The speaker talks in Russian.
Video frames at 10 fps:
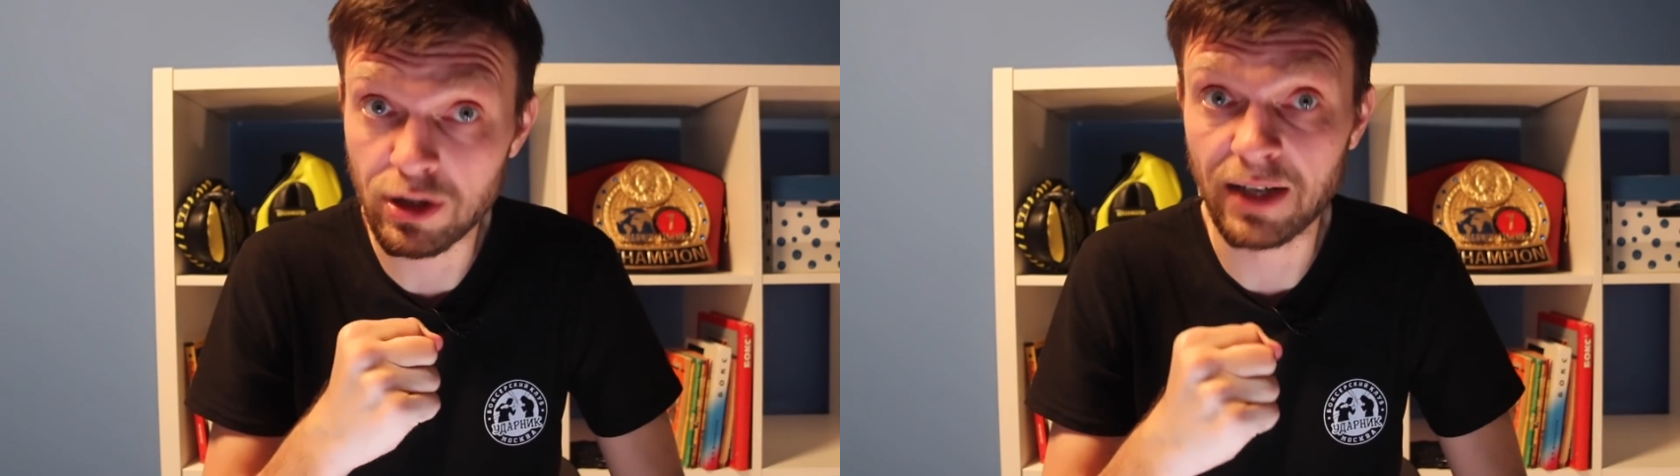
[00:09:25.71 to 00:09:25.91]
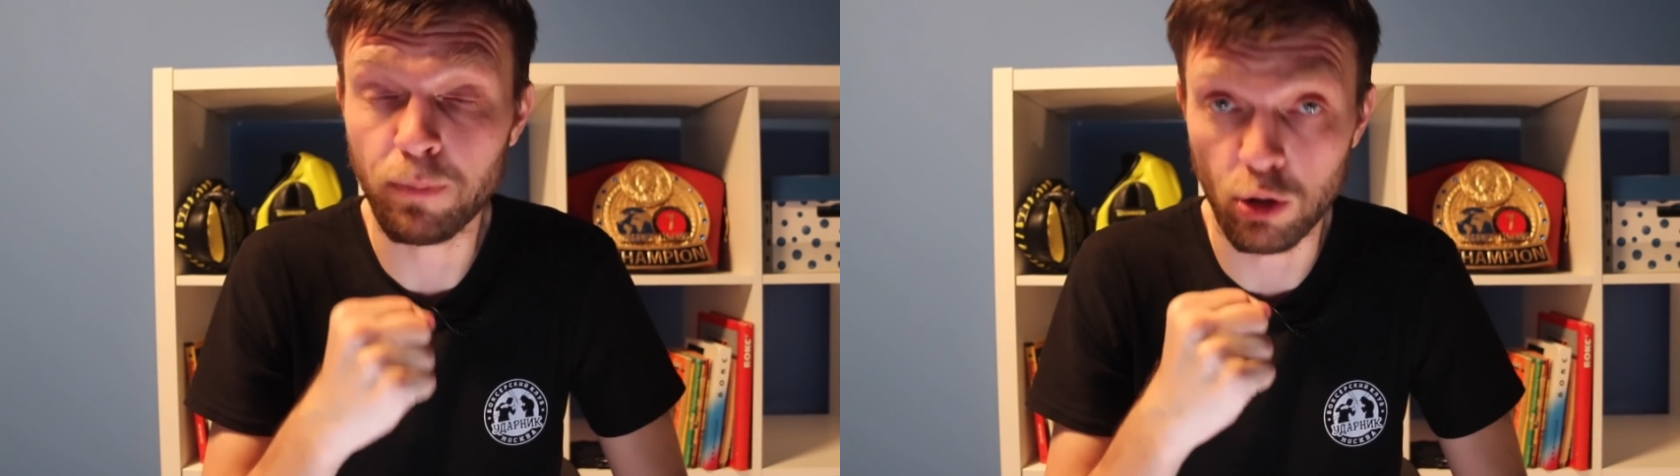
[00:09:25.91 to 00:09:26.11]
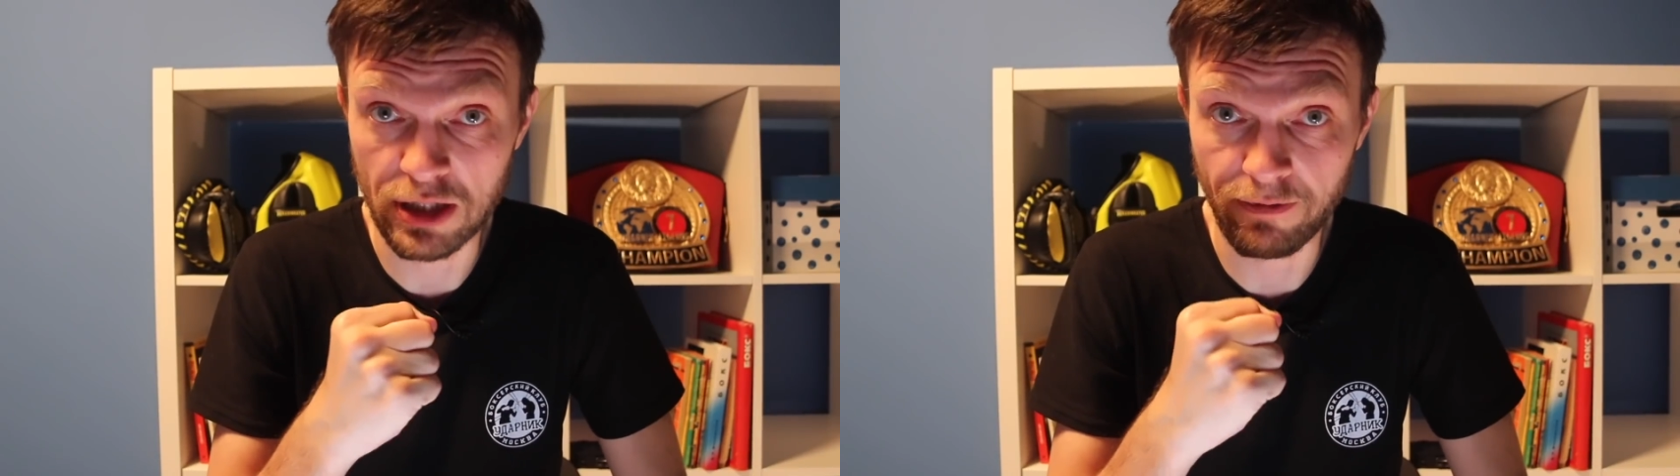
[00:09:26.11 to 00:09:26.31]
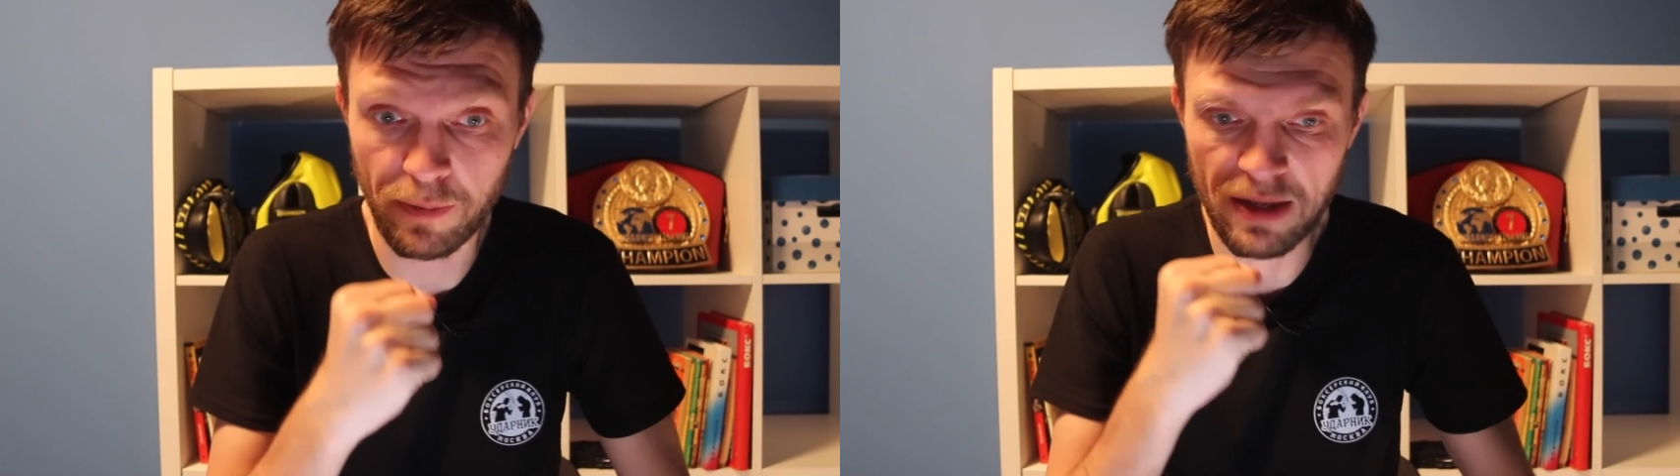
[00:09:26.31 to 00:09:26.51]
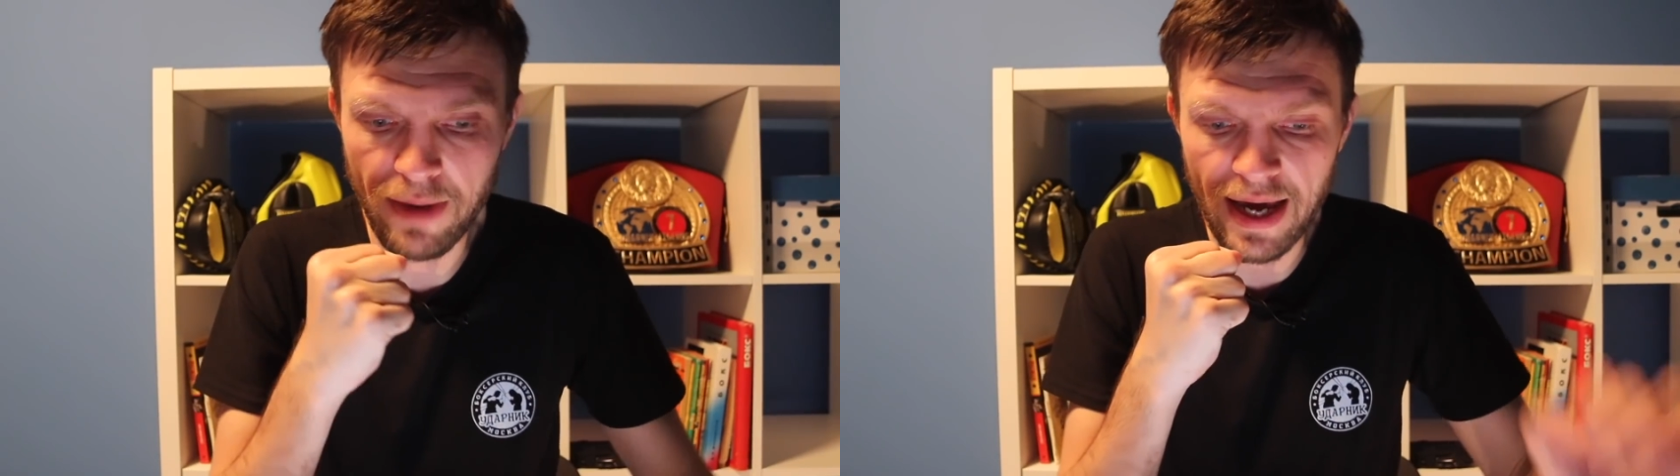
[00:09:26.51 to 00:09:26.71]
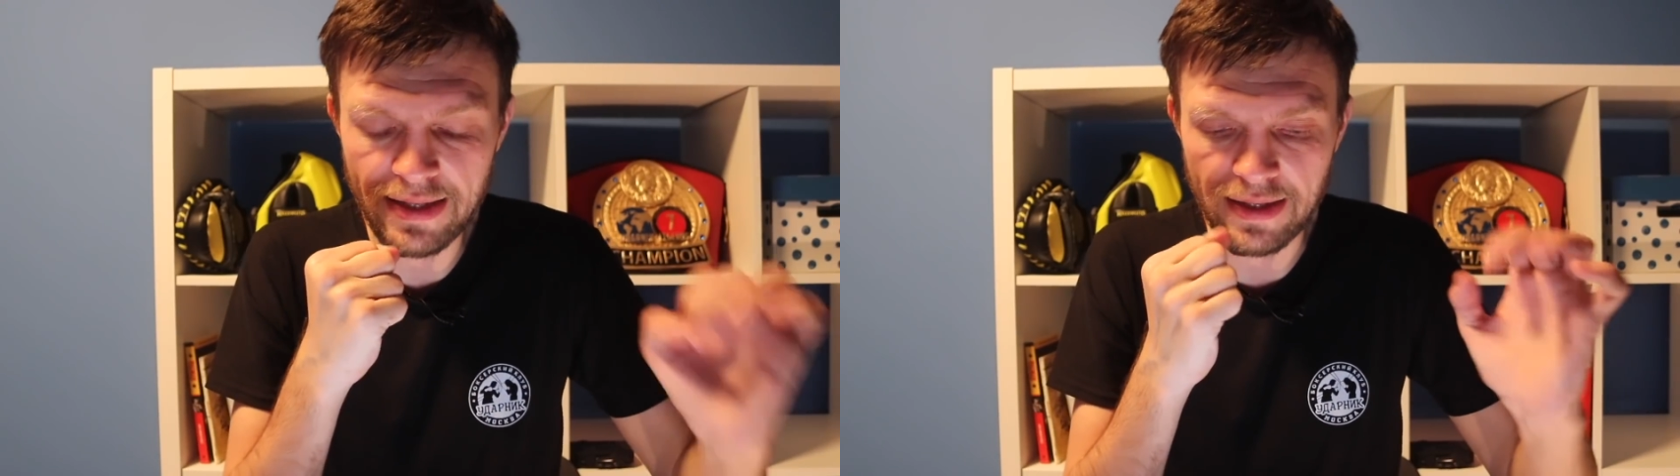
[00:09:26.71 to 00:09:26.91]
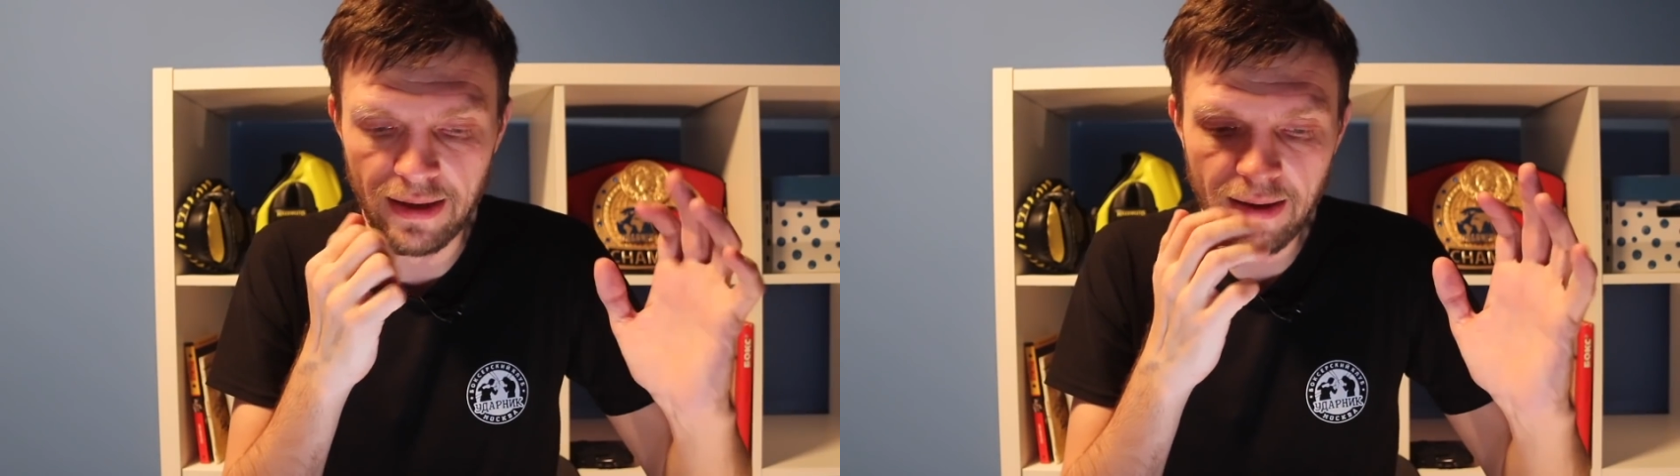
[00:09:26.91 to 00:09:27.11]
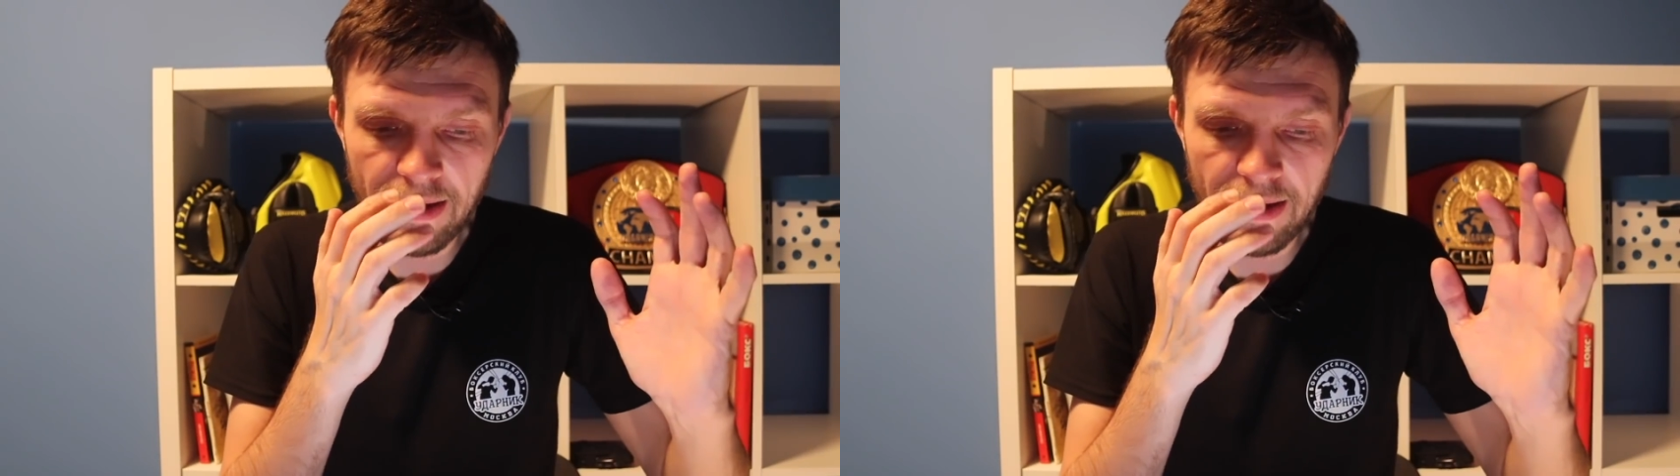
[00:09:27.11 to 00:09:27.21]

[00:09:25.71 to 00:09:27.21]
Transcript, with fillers: так просто. Вы понимаете,